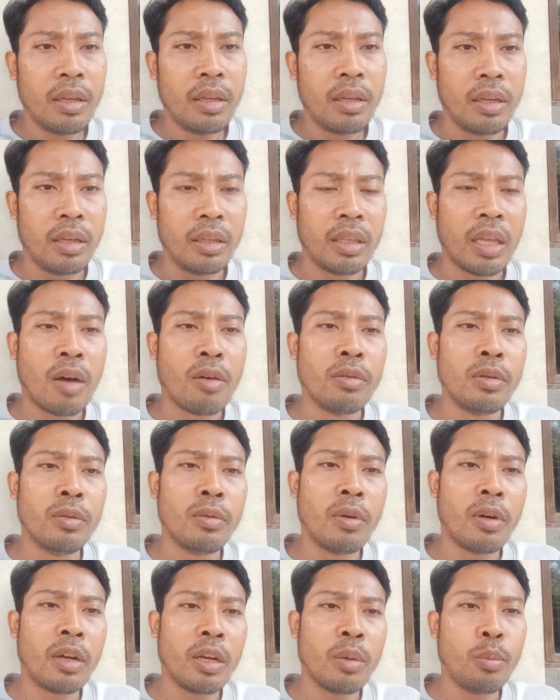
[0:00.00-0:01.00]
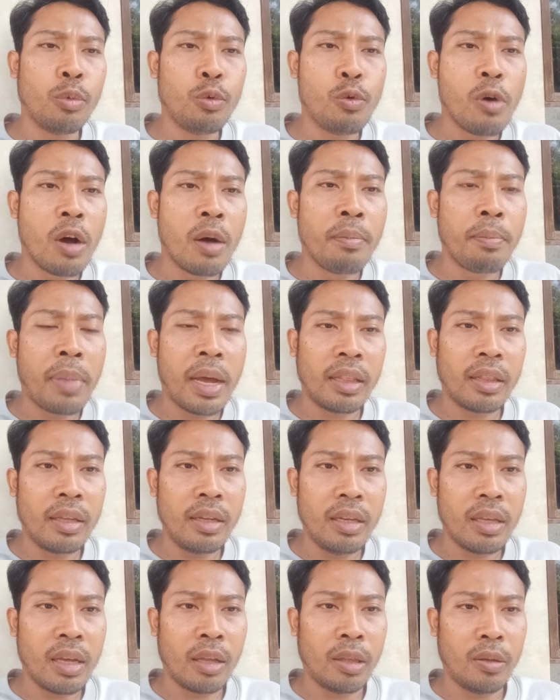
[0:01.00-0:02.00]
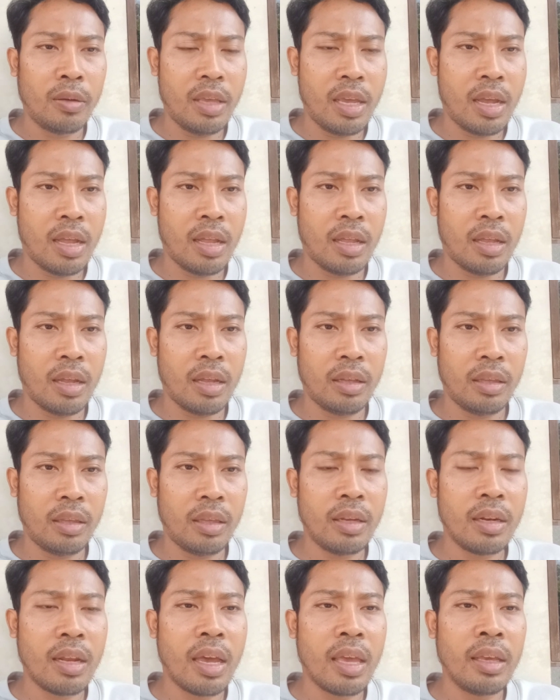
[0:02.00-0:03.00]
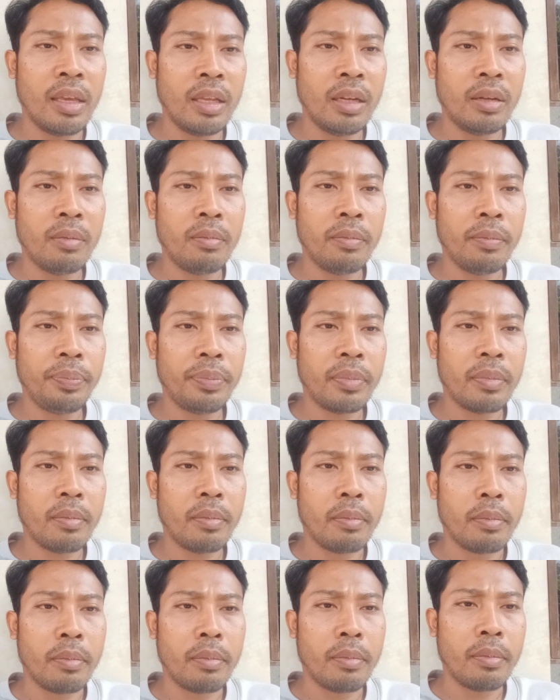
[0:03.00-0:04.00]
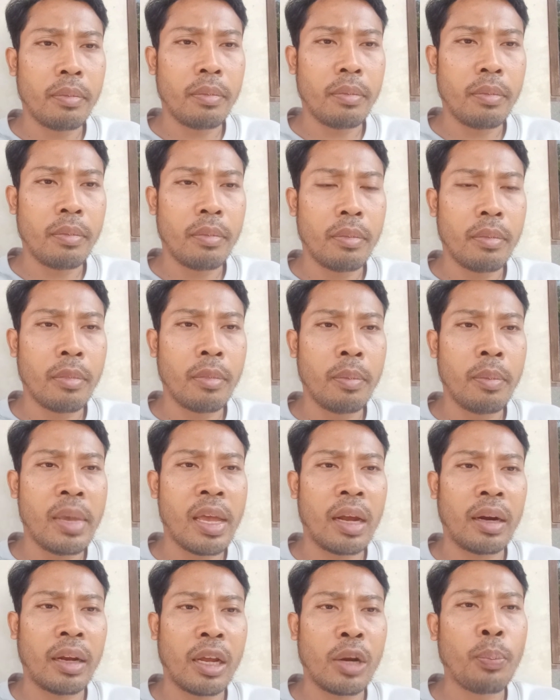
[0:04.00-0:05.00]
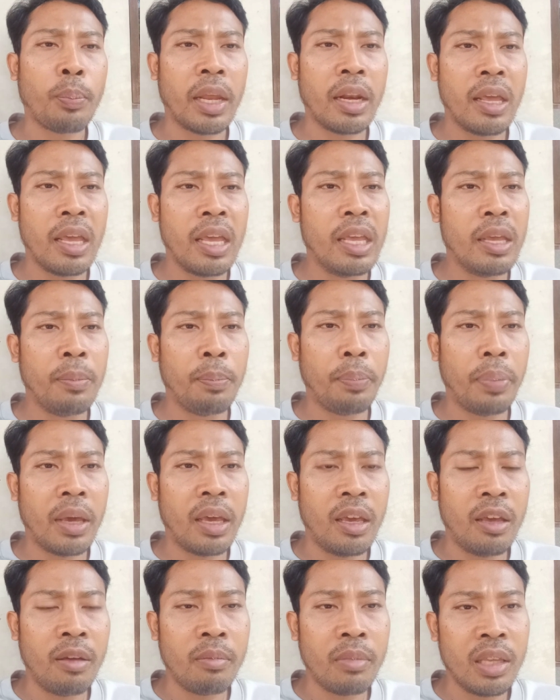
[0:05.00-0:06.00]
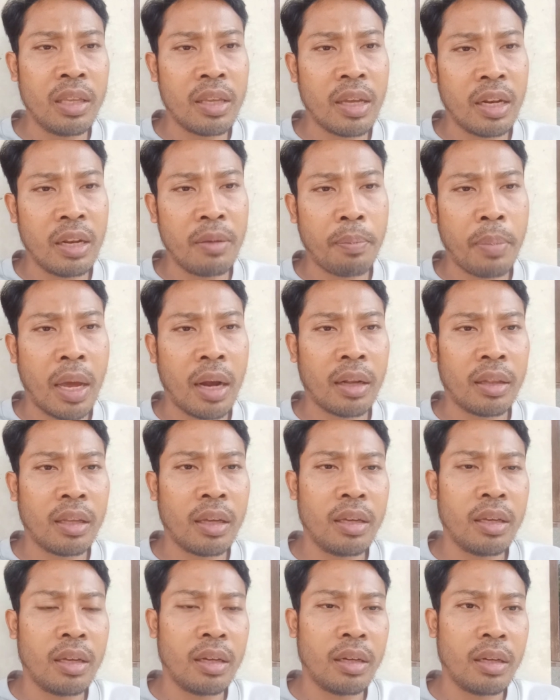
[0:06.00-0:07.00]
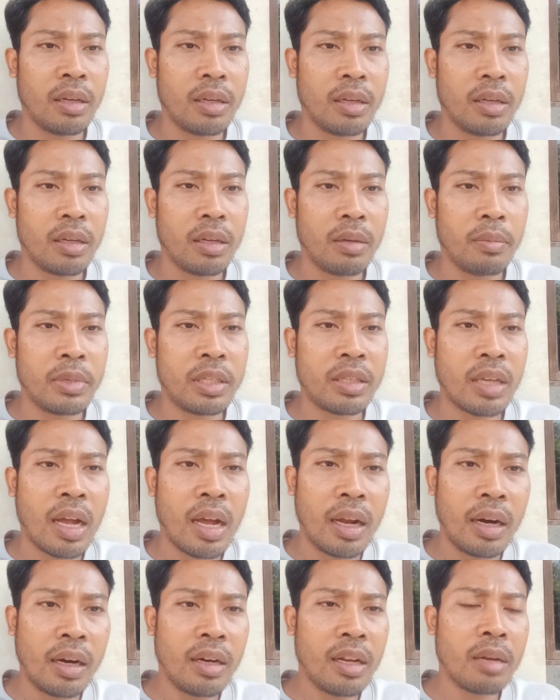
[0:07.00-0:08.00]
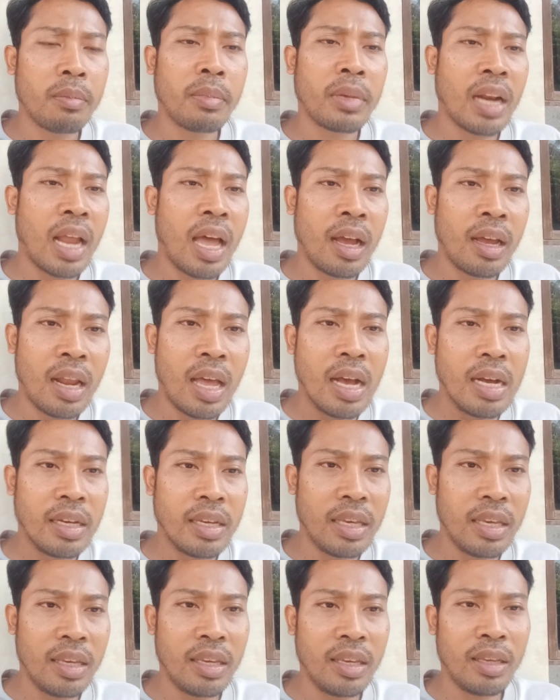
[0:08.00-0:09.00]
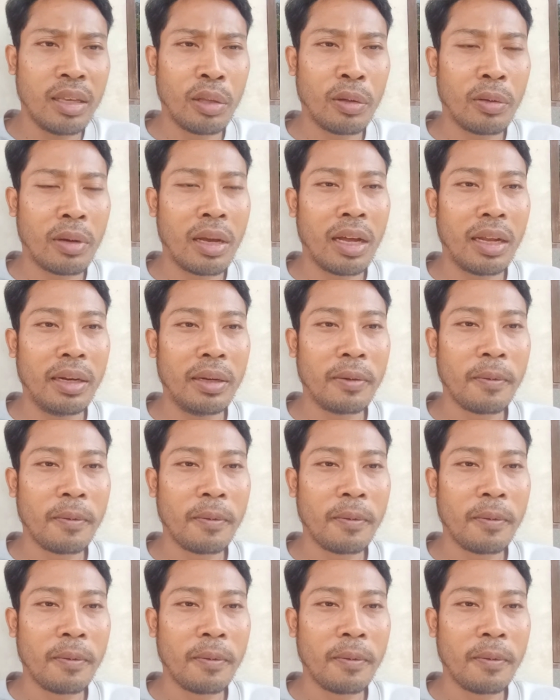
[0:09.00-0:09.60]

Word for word: di tahun 2024 ini atau ya tidak ingin membiarkan PDIP menjadi partai yang besar dan menang lagi gitu kan.